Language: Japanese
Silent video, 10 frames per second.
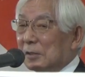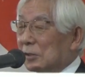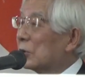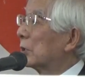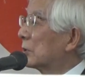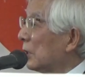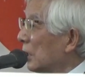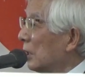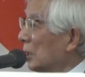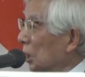そうです
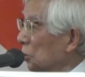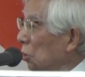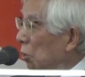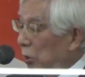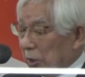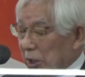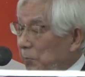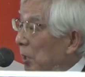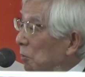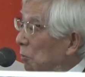ねあの
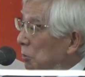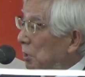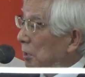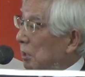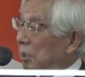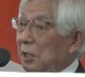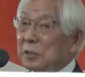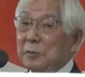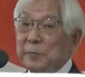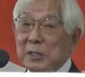今おっしゃっていた
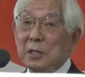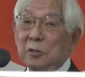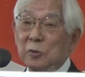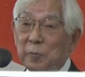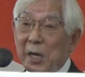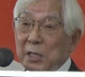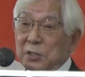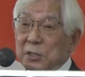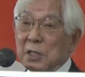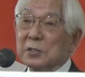だきましたけど
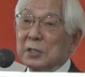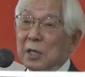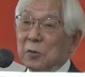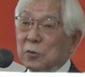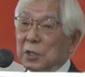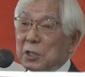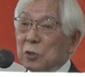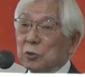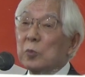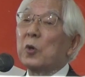毎月ですね
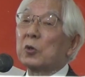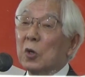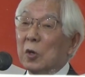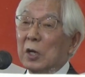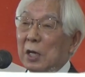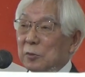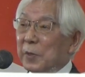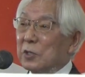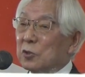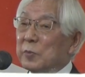ロータリーの友のある
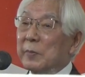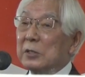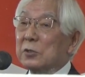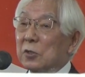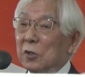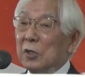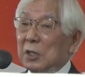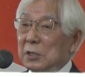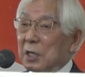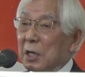ページを見ます
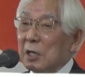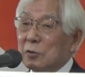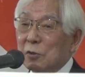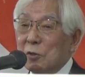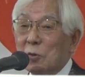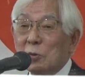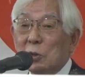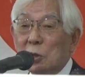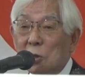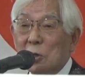と世界と日
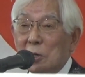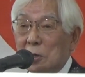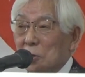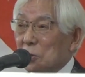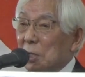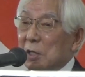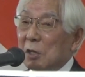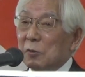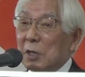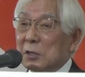本の
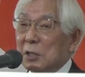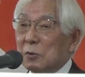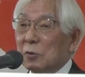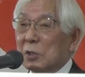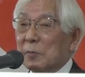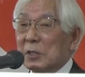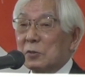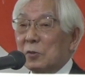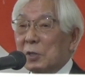ロータリアンの数が載ってます